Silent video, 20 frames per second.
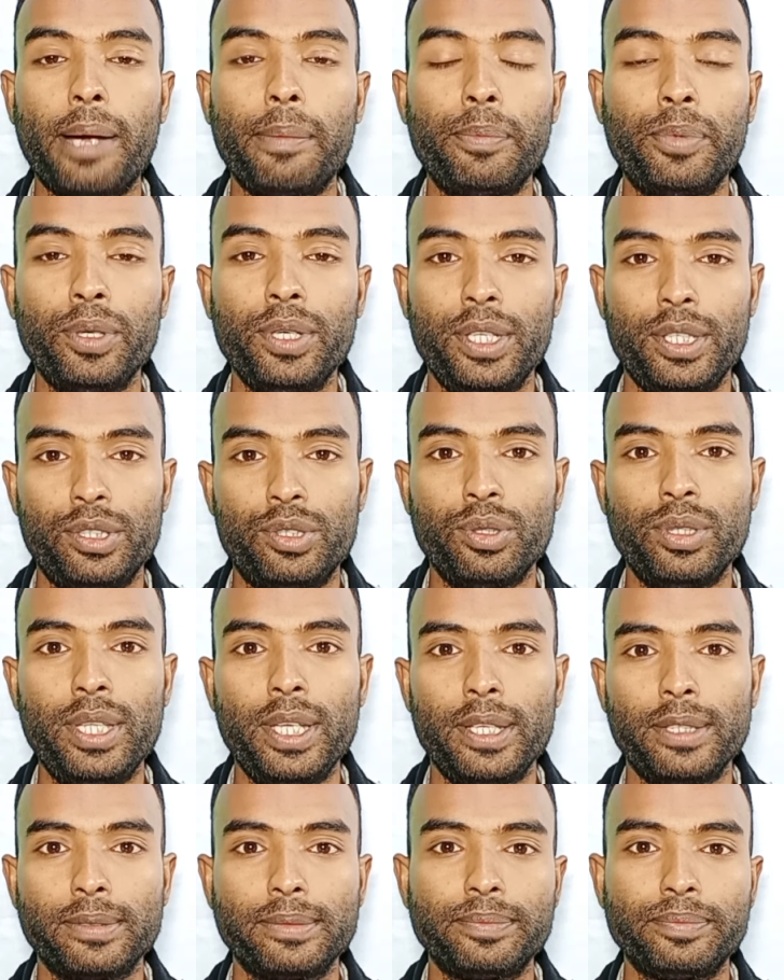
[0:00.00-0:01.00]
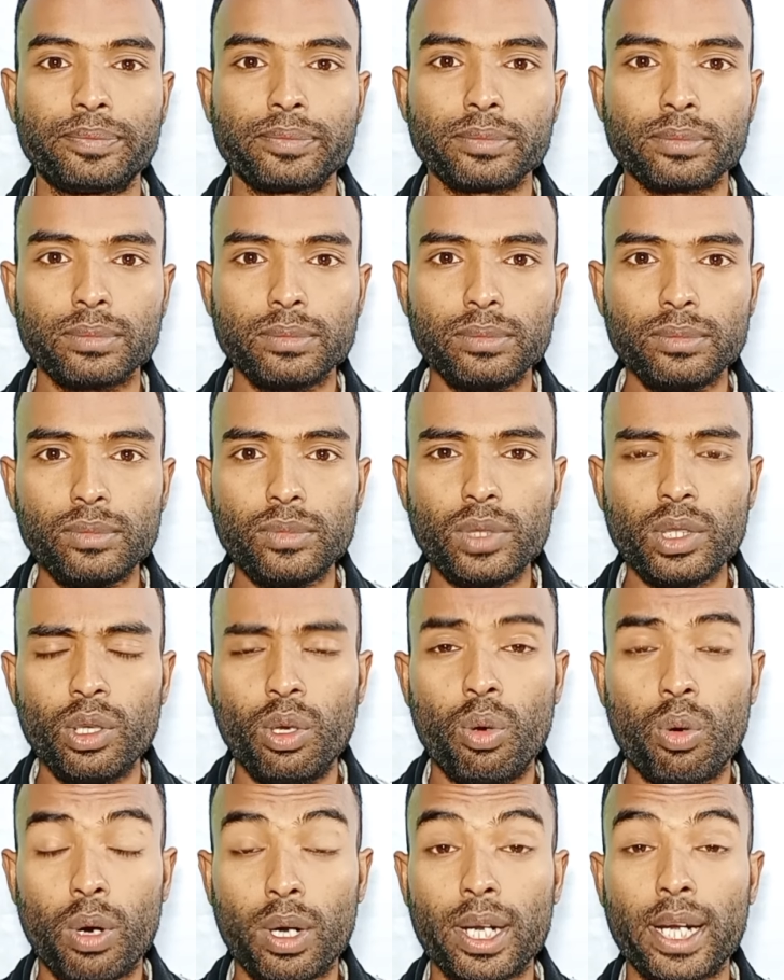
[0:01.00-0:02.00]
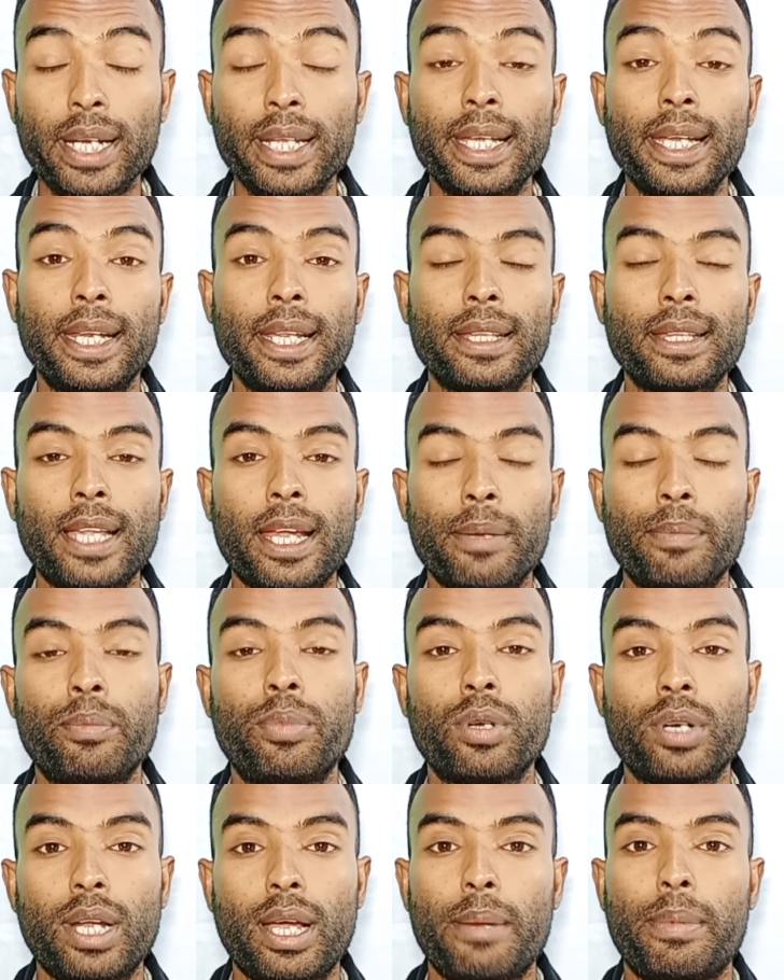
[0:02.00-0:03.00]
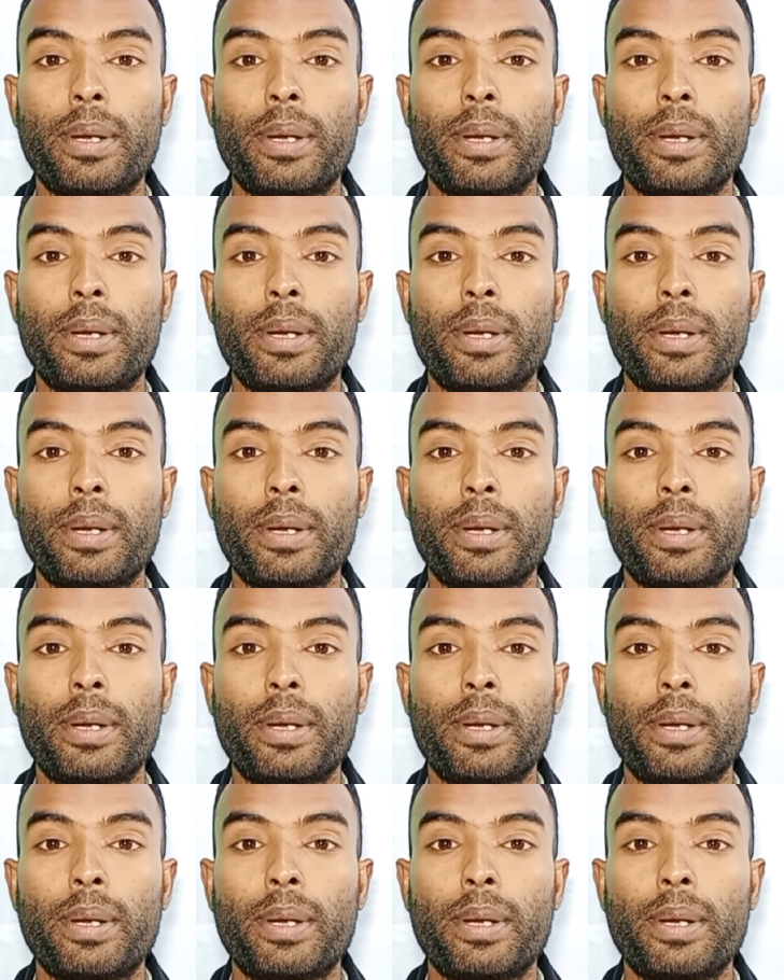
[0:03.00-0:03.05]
আপনি যদি অর্ডার কেটে তারপর